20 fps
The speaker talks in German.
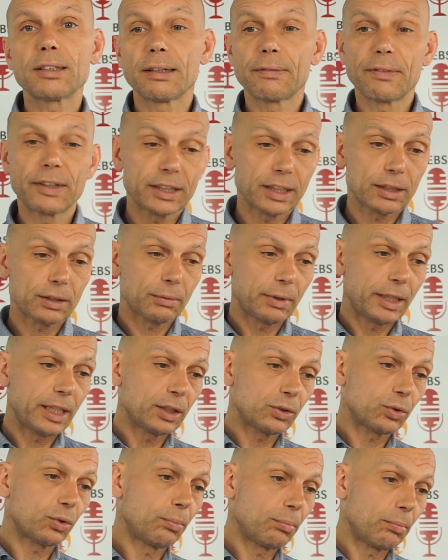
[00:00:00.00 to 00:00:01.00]
da war ich ja halt
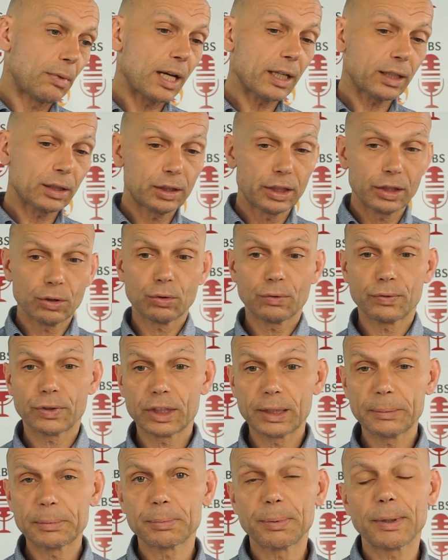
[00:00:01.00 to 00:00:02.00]
eher so im Marketing- und
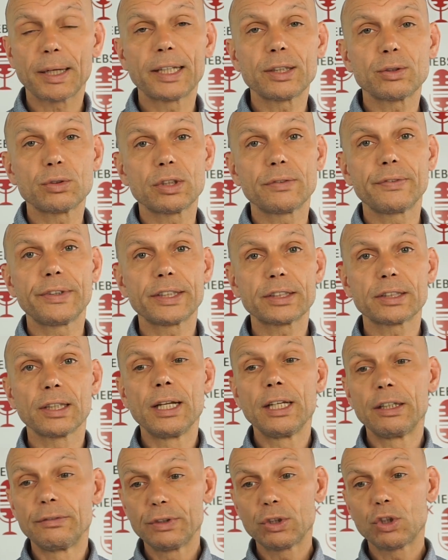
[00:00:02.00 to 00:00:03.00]
Vertriebsbereich unterwegs,
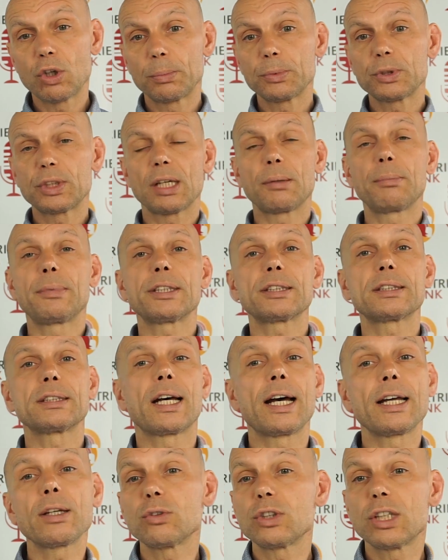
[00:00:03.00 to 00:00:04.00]
wie komme ich da am besten rein?